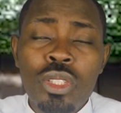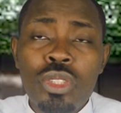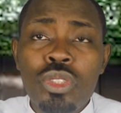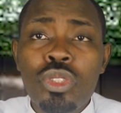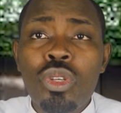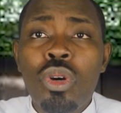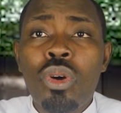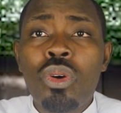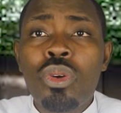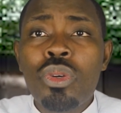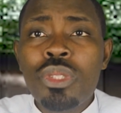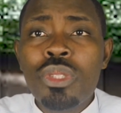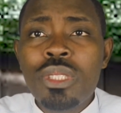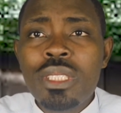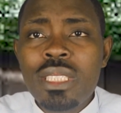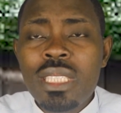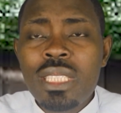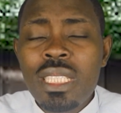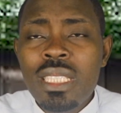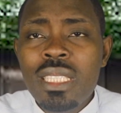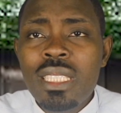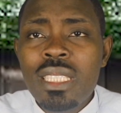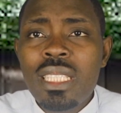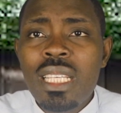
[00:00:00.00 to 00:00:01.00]
Donc le
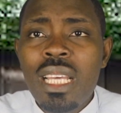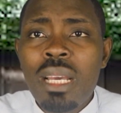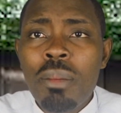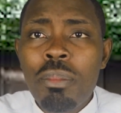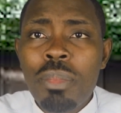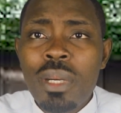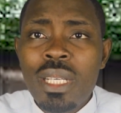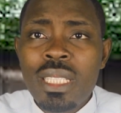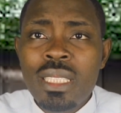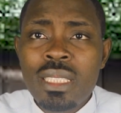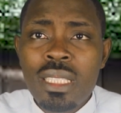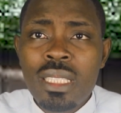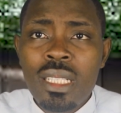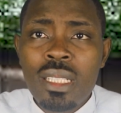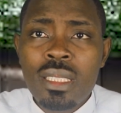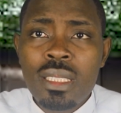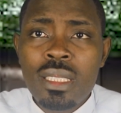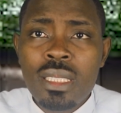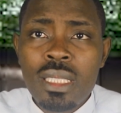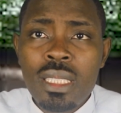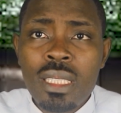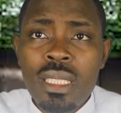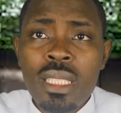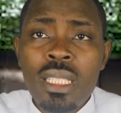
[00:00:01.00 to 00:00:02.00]
signe qui est
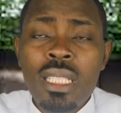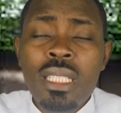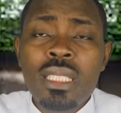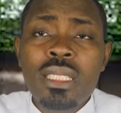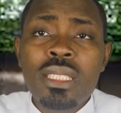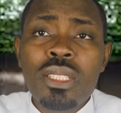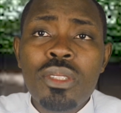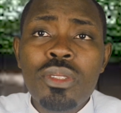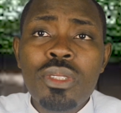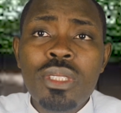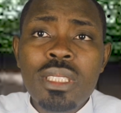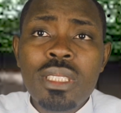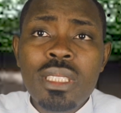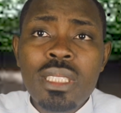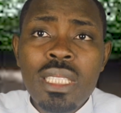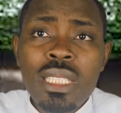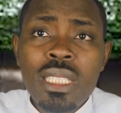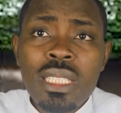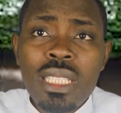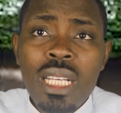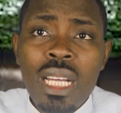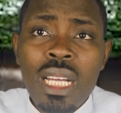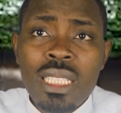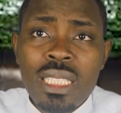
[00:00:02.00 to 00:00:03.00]
présenté, c'est le
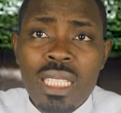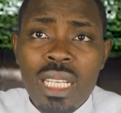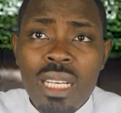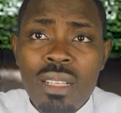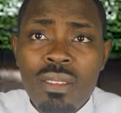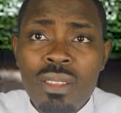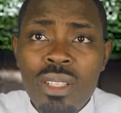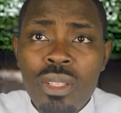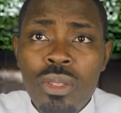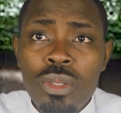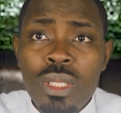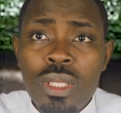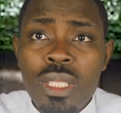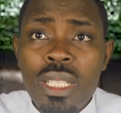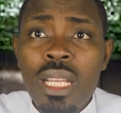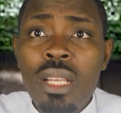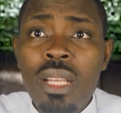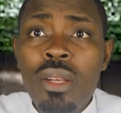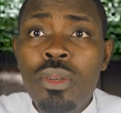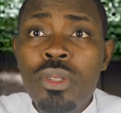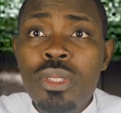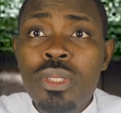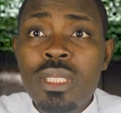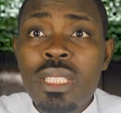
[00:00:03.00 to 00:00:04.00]
signe à travers
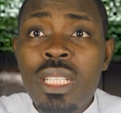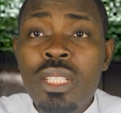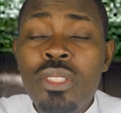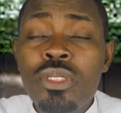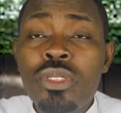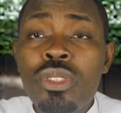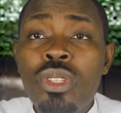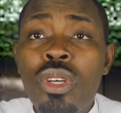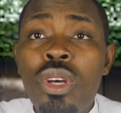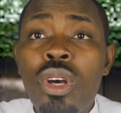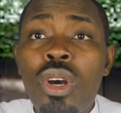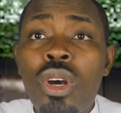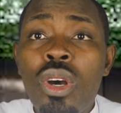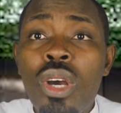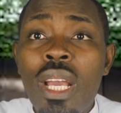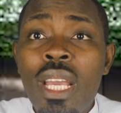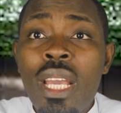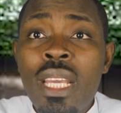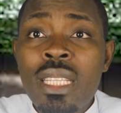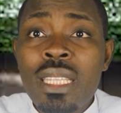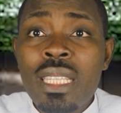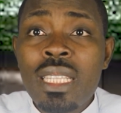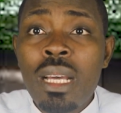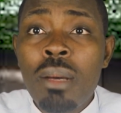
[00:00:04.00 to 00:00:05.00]
lequel le Seigneur
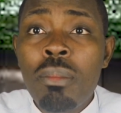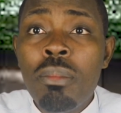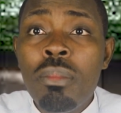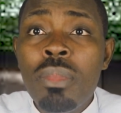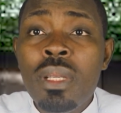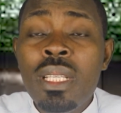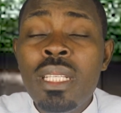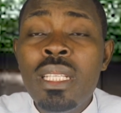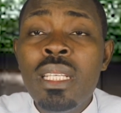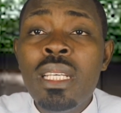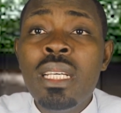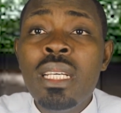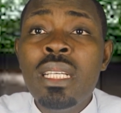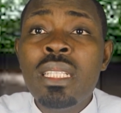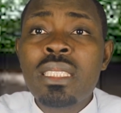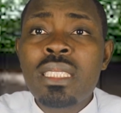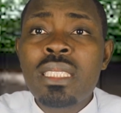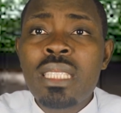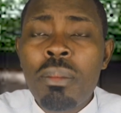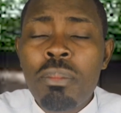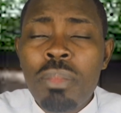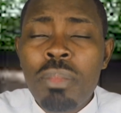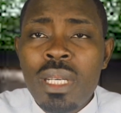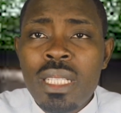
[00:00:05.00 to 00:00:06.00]
établit
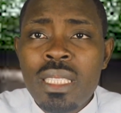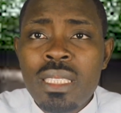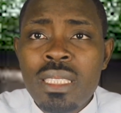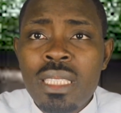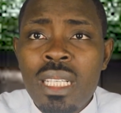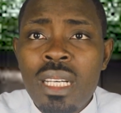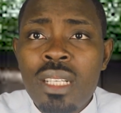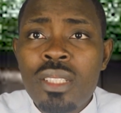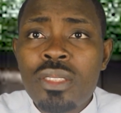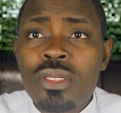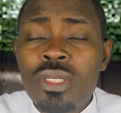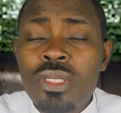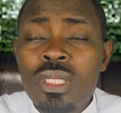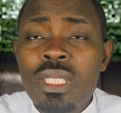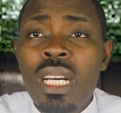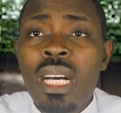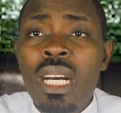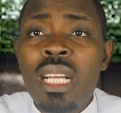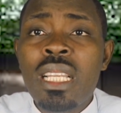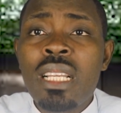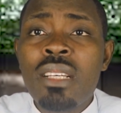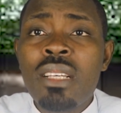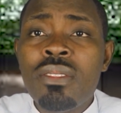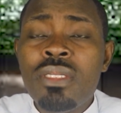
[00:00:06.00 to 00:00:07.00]
sa présence
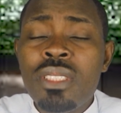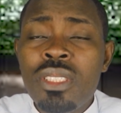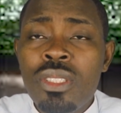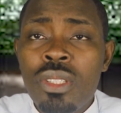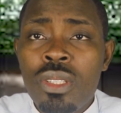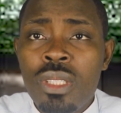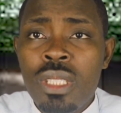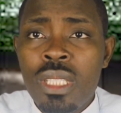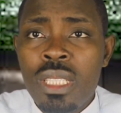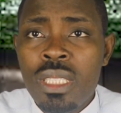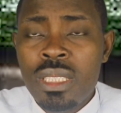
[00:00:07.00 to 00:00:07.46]
dans la vie d'un